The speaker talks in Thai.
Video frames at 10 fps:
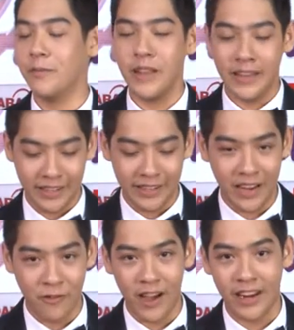เป็น
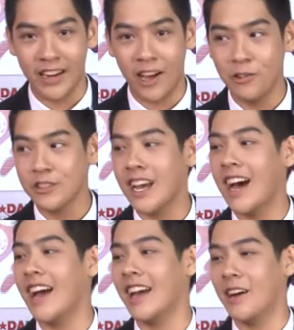รางวัลดาวรุ่ง
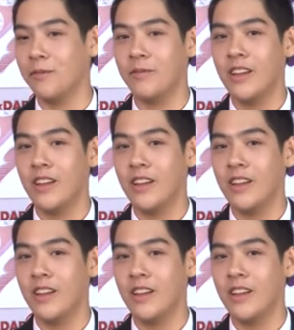ชายครับ